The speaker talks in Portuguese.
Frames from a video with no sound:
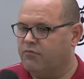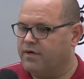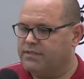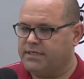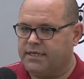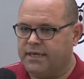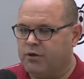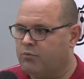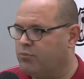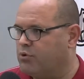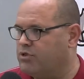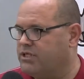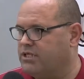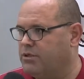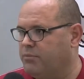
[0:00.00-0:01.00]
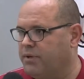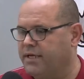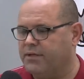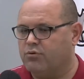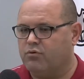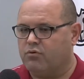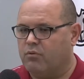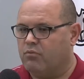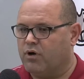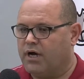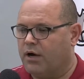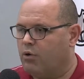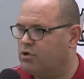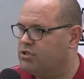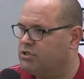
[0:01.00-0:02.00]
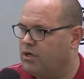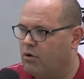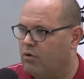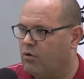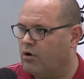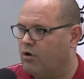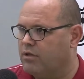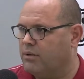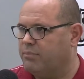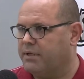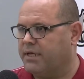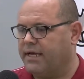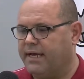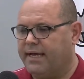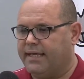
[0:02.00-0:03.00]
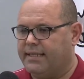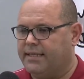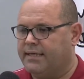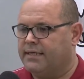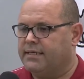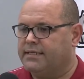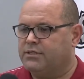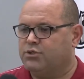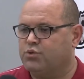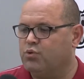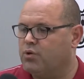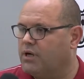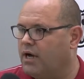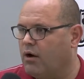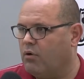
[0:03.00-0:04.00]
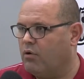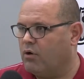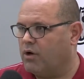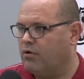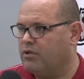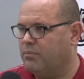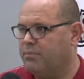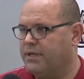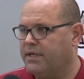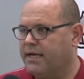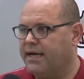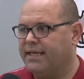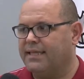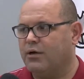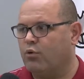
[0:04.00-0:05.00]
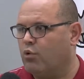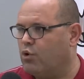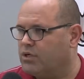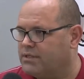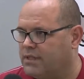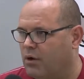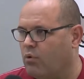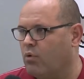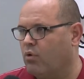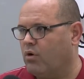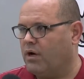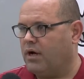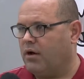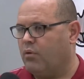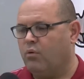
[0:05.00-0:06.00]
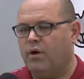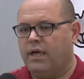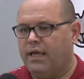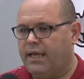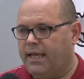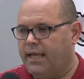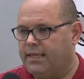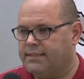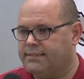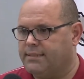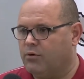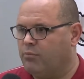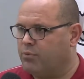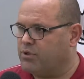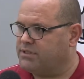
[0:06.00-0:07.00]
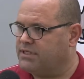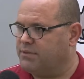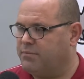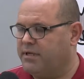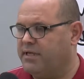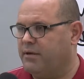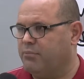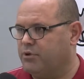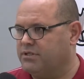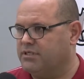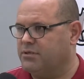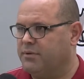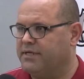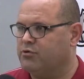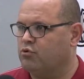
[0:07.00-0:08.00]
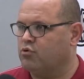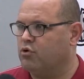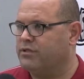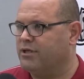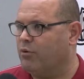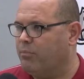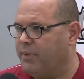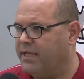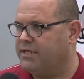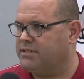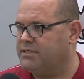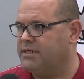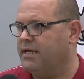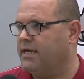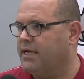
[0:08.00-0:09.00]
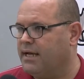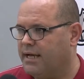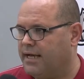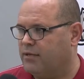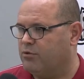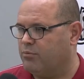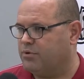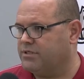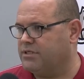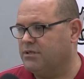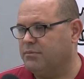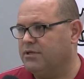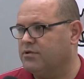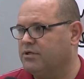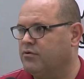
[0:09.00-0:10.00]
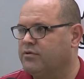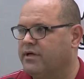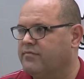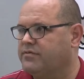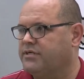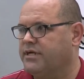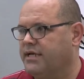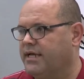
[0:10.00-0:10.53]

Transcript: fazer nenhum procedimento como garrotear o local da picada, sugar o local da picada, cortar o local, são procedimento, procedimento totalmente errado, procedimento que não deve ser